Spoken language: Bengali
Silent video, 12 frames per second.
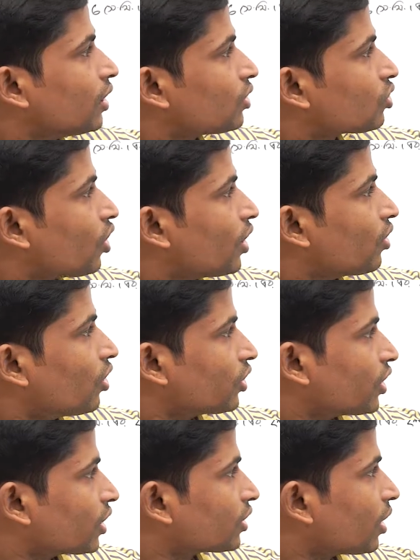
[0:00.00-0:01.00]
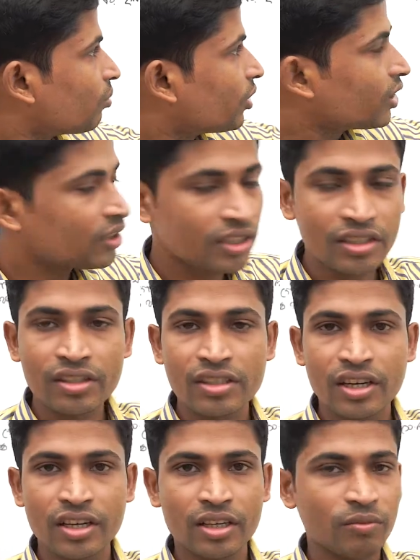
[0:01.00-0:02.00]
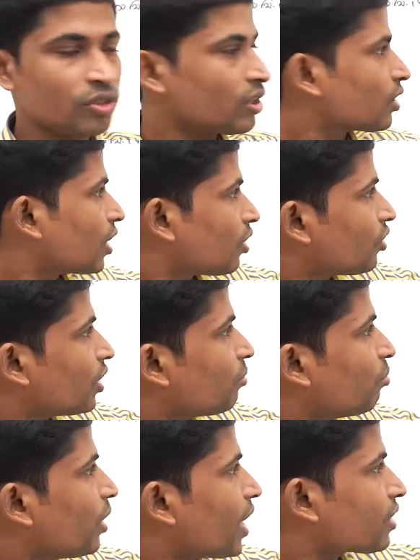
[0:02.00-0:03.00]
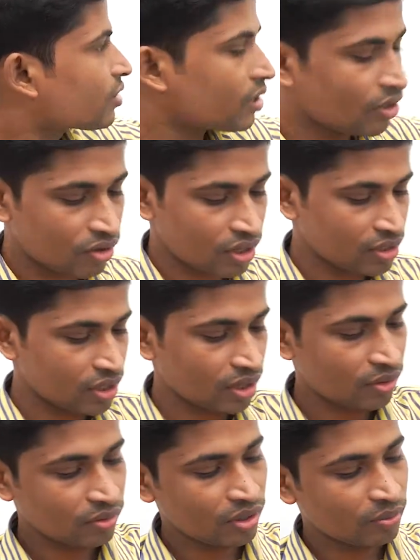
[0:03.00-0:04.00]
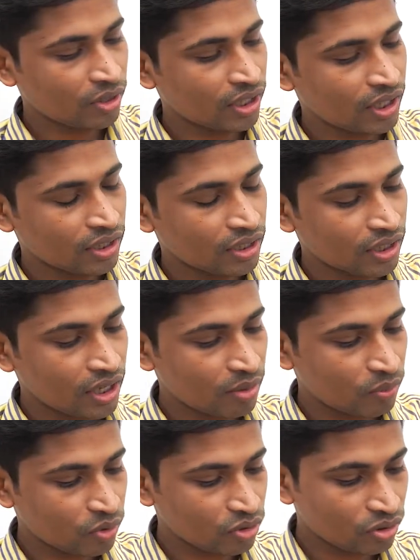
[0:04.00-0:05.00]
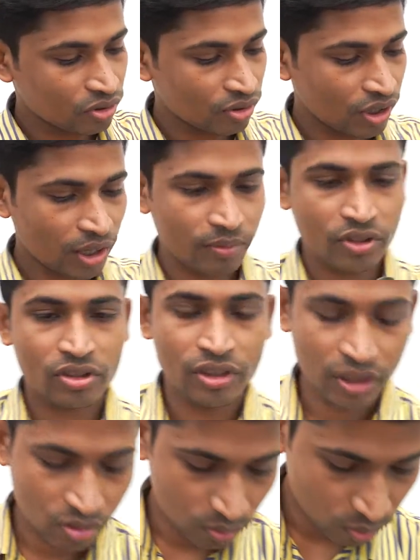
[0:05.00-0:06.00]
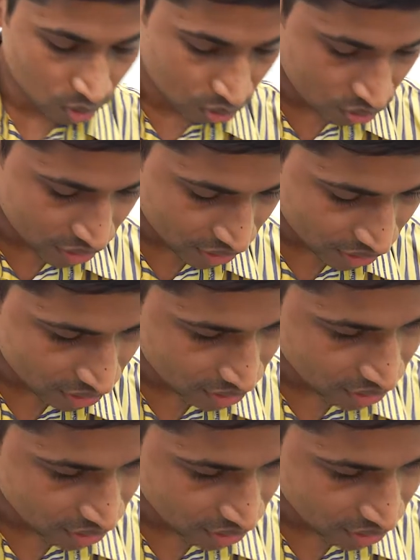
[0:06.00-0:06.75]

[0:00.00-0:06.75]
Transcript: ছয়ের অর্ধেক তার মানে তিন সেন্টিমিটার কারণ এই ব্যাস দেওয়া আছে তার মানে এখান থেকে এই পর্যন্ত আমরা যদি একটু বড় দেখি এর